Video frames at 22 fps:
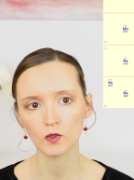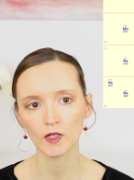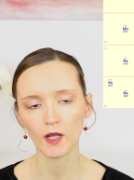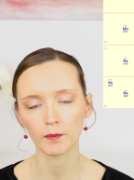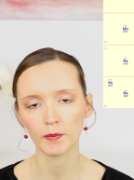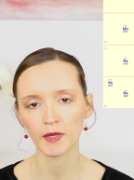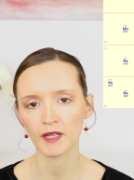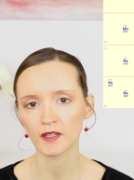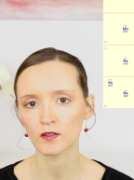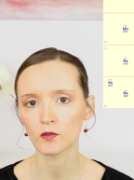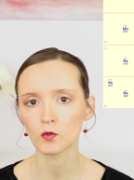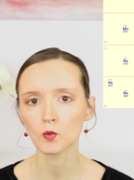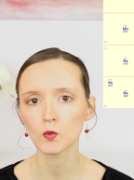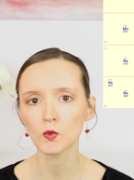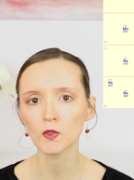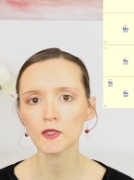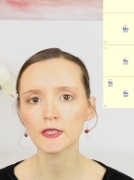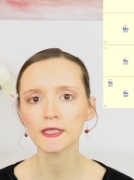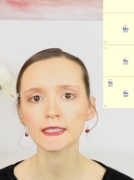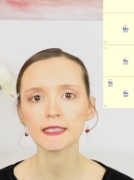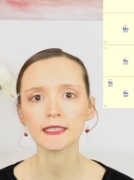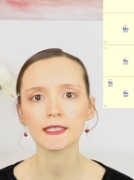oder
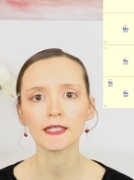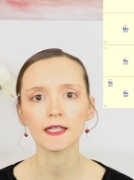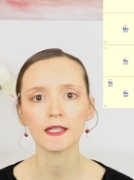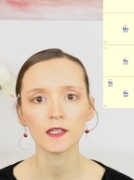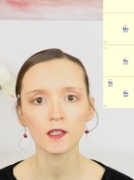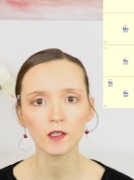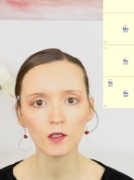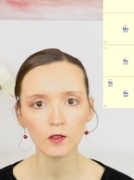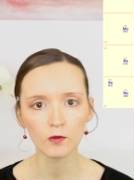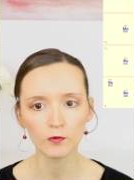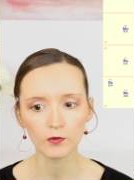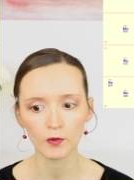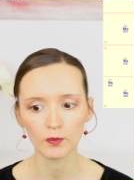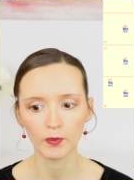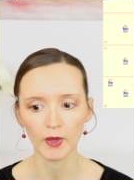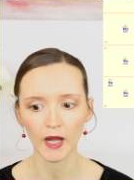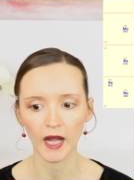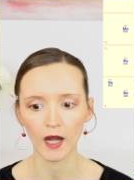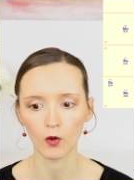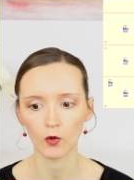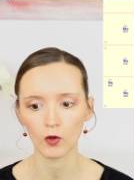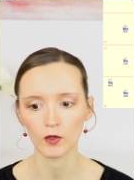Personen, die Hilfe
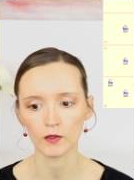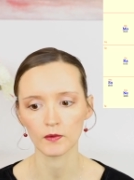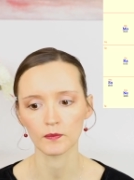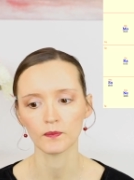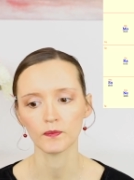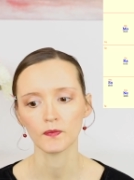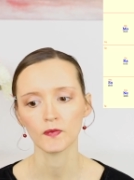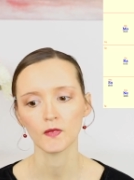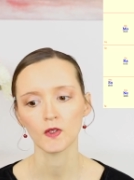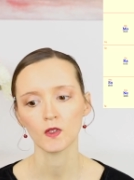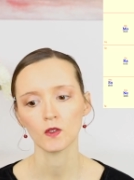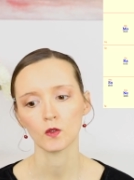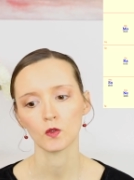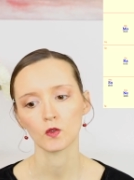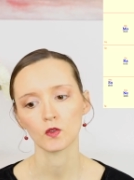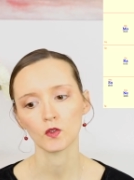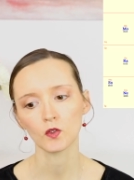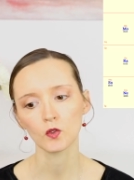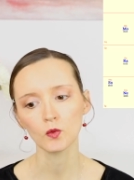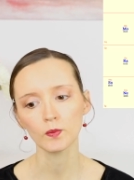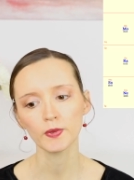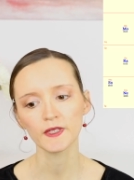brauchen.
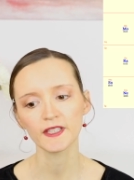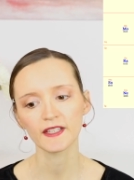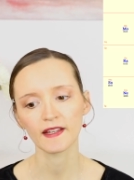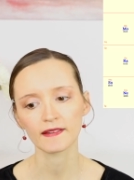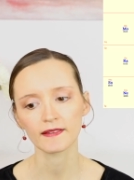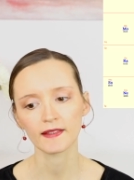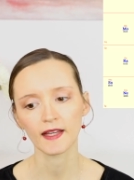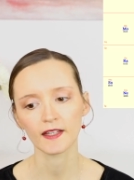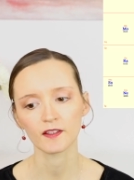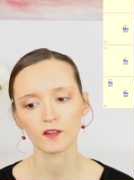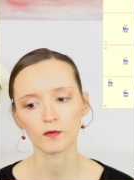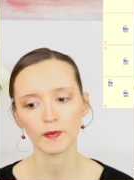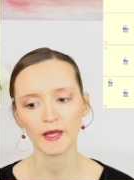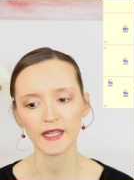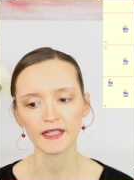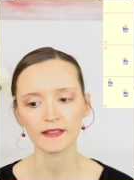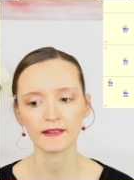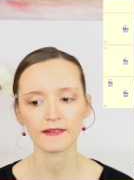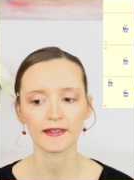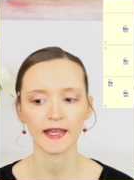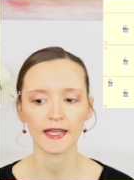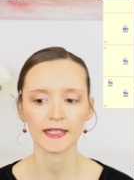Und Jupiters
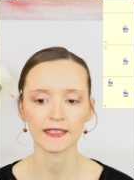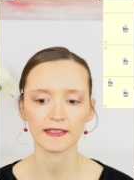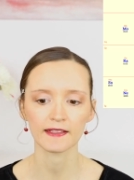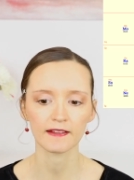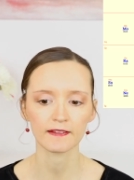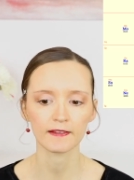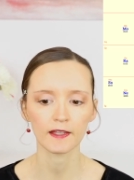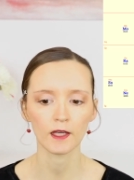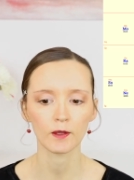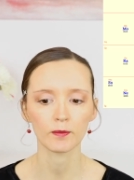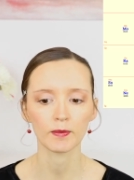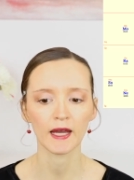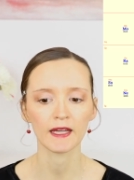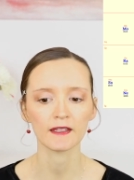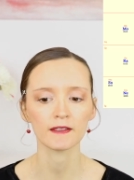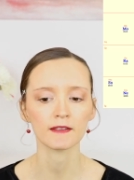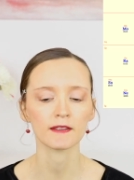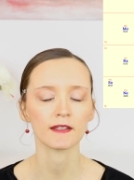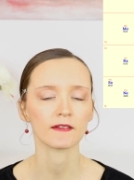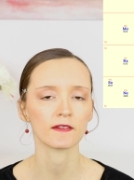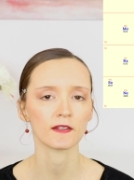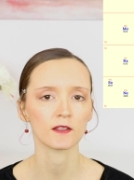Aspekt zeigt deshalb
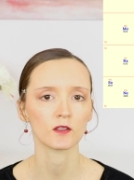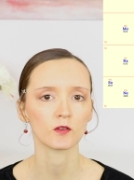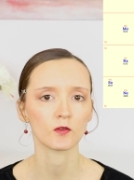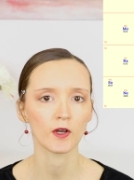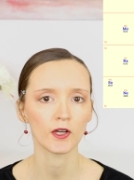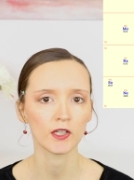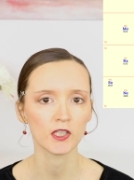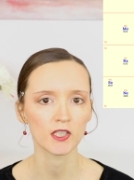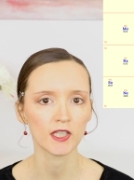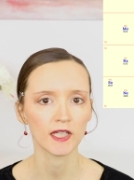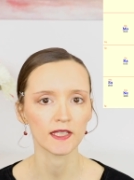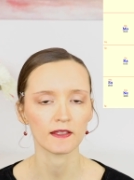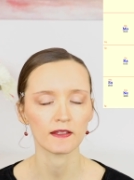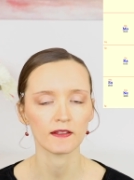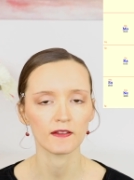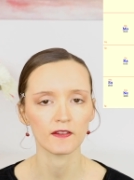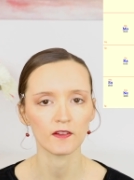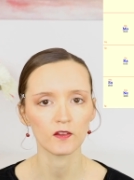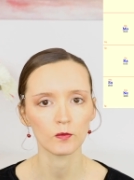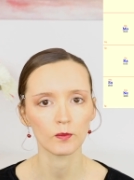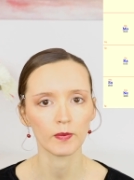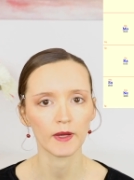an, dass sich Deutschland in
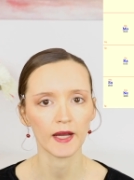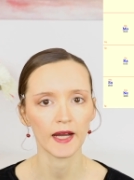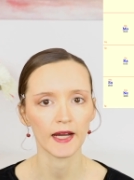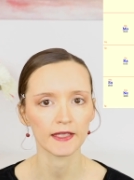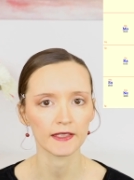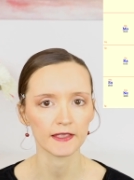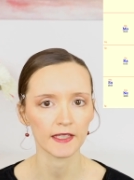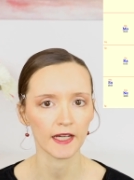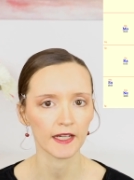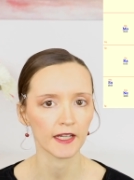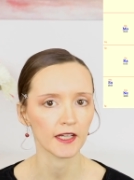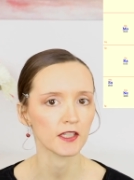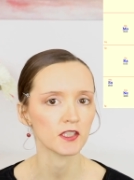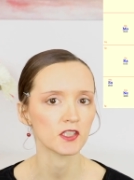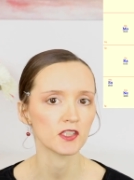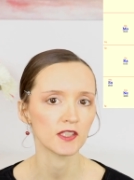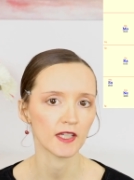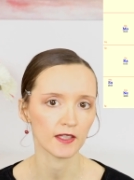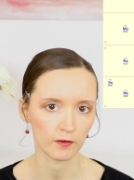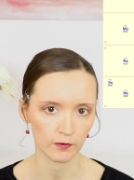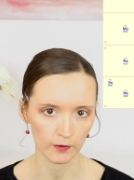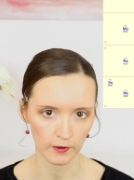diesem Bereich
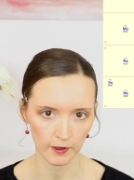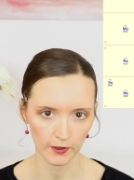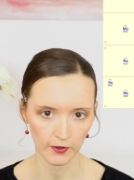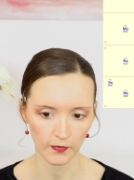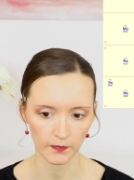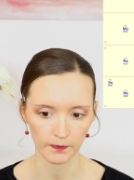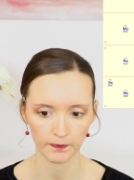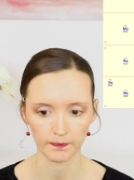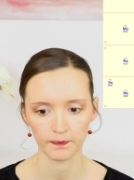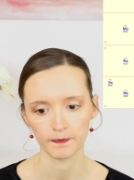engagieren wird.